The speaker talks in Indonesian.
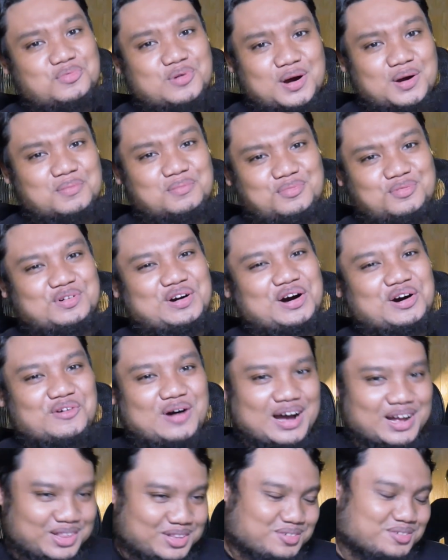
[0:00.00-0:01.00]
buang-buang
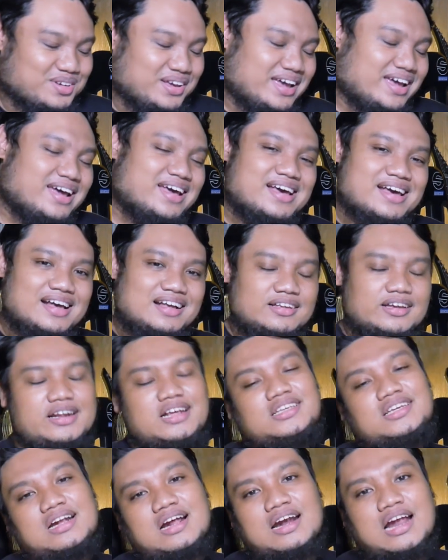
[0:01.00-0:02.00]
waktu ya. Jadi
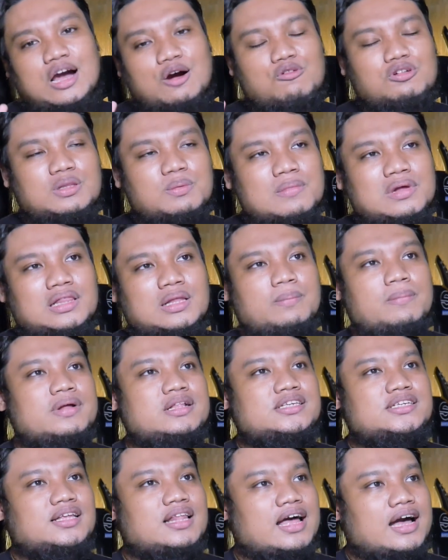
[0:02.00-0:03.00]
saran aku
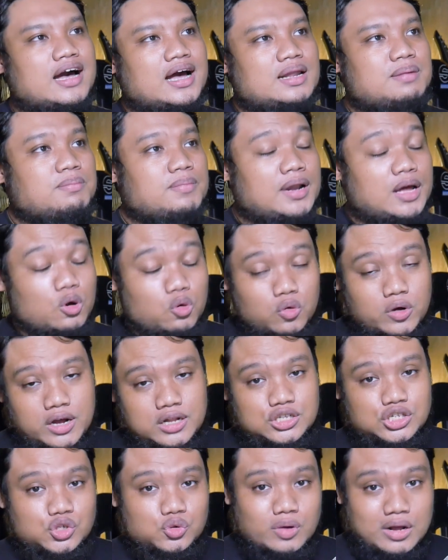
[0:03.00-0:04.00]
teman-teman silakan
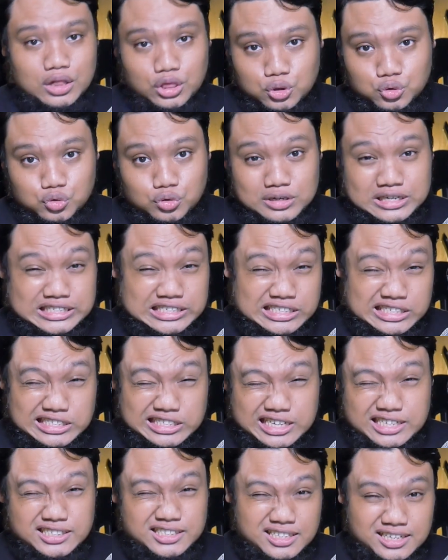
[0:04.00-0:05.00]
melakukan suatu riset
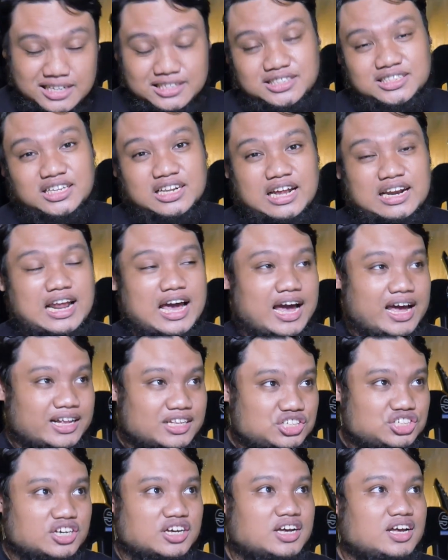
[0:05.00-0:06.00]
kecil-kecilan
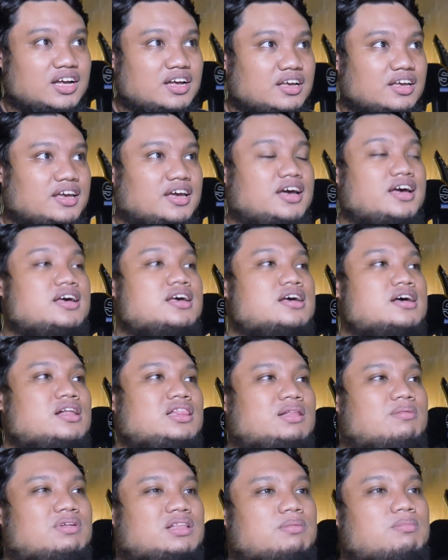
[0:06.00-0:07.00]
aja ya.
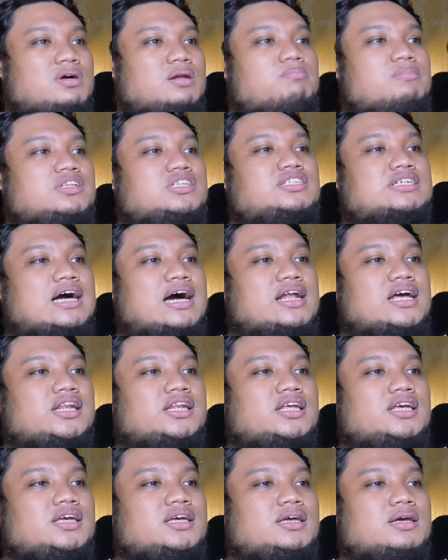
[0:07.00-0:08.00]
Teman-teman mencari
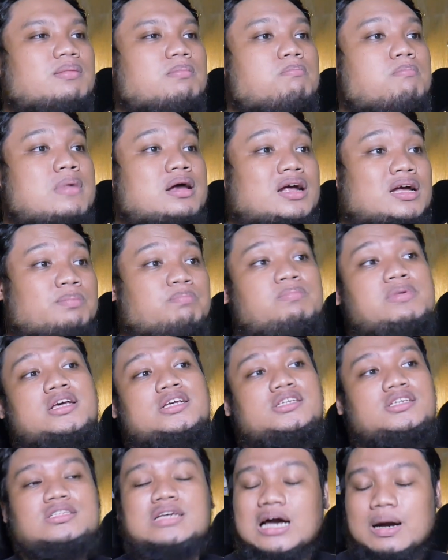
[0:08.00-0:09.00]
di
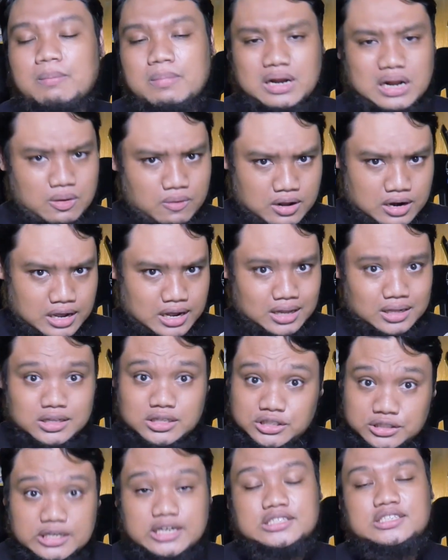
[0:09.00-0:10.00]
marketplace yang
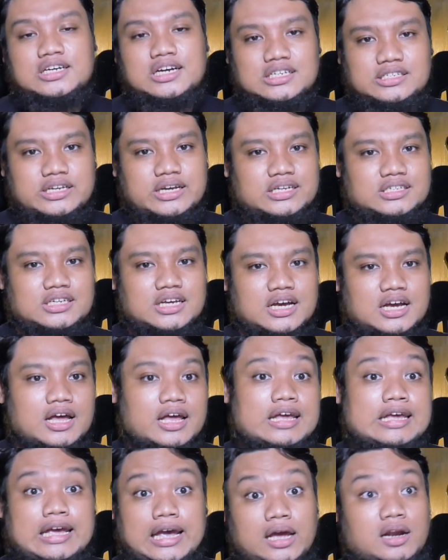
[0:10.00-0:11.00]
menawarkan jasa-jasa
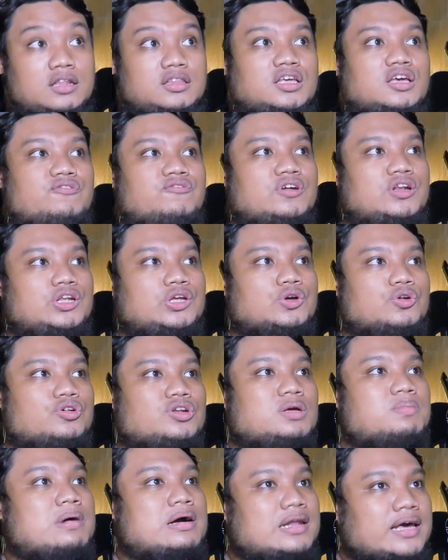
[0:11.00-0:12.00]
editing video.
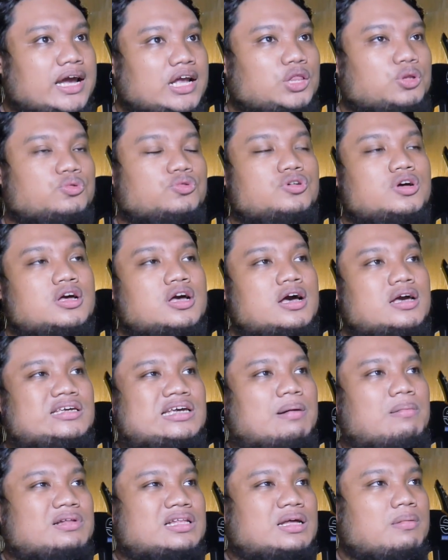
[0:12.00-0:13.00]
Di mana itu?
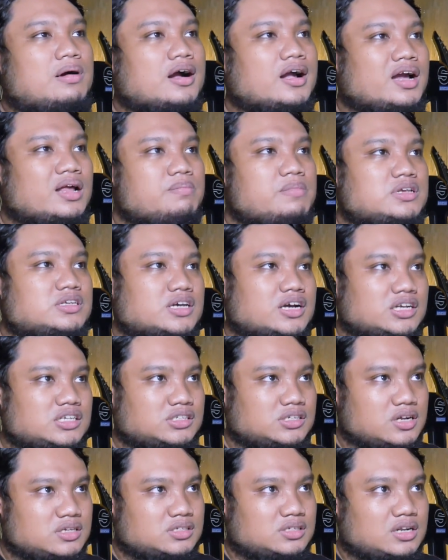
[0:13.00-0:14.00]
Yang pertama kalian bisa
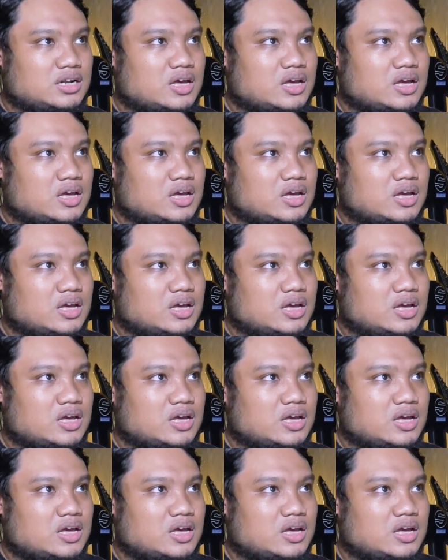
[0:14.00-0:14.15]
search